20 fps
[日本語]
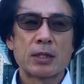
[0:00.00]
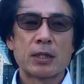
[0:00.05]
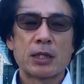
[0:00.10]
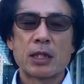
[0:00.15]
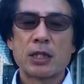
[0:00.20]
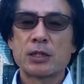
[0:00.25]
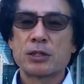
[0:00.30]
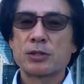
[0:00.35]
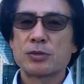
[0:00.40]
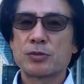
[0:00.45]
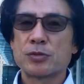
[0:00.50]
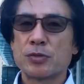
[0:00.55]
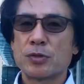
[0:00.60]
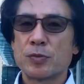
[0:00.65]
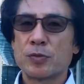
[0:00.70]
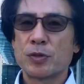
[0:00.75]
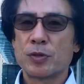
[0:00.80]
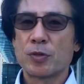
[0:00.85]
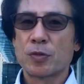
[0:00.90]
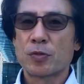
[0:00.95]
第1水曜
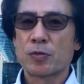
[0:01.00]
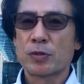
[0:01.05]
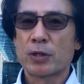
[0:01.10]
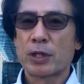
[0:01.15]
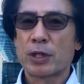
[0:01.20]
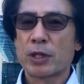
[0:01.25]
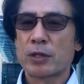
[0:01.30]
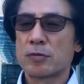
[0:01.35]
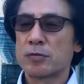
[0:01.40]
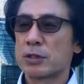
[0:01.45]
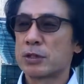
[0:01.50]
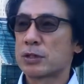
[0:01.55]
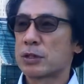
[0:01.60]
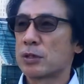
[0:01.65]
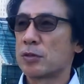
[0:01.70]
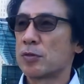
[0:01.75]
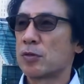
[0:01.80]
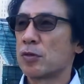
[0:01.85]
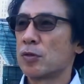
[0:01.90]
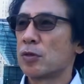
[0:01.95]
日に行われるんです
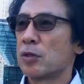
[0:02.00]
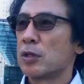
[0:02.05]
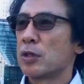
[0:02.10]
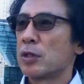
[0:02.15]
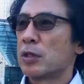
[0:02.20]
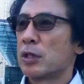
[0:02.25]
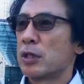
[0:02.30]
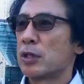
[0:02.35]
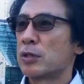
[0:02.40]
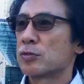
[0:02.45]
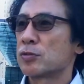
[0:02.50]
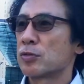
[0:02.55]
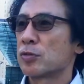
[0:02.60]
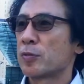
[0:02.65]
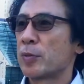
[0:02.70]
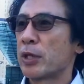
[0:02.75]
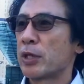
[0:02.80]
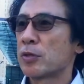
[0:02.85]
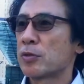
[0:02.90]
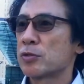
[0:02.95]
けど、その
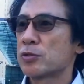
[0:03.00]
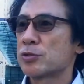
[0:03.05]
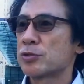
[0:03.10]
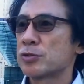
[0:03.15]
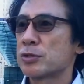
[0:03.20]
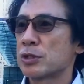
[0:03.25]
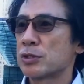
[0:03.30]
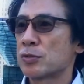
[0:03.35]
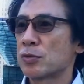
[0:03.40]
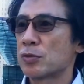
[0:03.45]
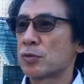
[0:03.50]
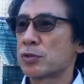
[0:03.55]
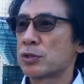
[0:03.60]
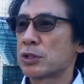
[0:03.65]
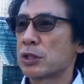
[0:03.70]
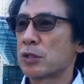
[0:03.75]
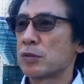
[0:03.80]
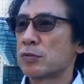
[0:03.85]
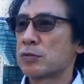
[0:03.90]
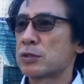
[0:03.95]
前の週にその
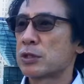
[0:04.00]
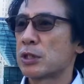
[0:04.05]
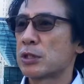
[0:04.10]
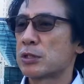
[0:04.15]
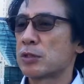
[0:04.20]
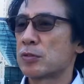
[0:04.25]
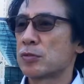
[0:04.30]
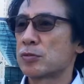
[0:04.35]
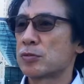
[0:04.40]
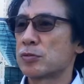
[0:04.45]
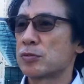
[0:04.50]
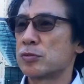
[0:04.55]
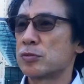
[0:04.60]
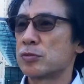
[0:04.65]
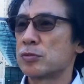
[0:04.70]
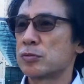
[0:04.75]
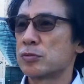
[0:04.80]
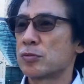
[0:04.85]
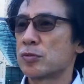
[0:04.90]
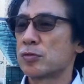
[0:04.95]
下打ち合わせをす
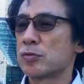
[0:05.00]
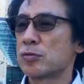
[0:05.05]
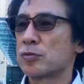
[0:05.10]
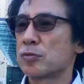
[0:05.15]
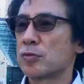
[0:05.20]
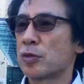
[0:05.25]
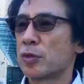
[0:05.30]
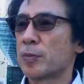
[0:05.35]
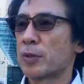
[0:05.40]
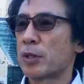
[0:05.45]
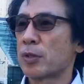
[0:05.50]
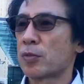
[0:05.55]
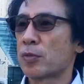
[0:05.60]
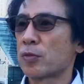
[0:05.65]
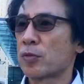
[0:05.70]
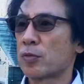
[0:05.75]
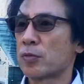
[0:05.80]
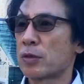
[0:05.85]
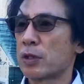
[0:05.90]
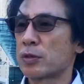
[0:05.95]
るというのを今のと
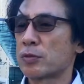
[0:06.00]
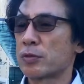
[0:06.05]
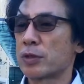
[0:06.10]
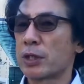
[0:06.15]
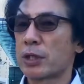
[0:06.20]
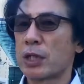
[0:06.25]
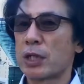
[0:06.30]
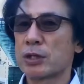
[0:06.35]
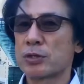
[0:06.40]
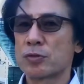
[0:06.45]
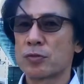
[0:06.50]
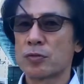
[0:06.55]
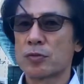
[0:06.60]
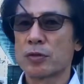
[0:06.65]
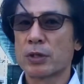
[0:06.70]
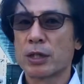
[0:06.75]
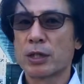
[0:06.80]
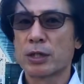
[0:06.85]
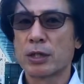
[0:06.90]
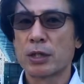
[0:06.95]
ころは繰り返し行っ
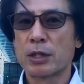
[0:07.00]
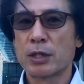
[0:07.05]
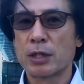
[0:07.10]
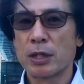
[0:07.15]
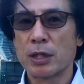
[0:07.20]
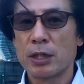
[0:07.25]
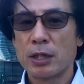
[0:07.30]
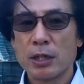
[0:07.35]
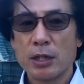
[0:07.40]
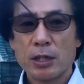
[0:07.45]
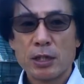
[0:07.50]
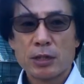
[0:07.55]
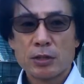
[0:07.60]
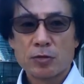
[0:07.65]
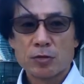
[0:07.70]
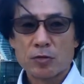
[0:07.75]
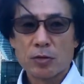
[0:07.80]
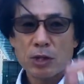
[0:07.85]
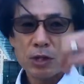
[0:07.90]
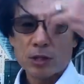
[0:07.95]
ていて、
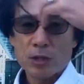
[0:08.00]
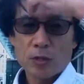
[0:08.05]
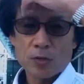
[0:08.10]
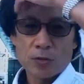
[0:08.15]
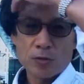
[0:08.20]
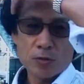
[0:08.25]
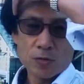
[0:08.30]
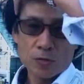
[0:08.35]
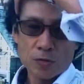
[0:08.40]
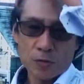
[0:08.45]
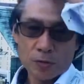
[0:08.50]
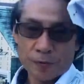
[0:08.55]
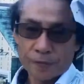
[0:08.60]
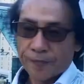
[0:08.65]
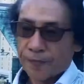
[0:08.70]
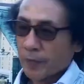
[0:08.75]
それが昨日の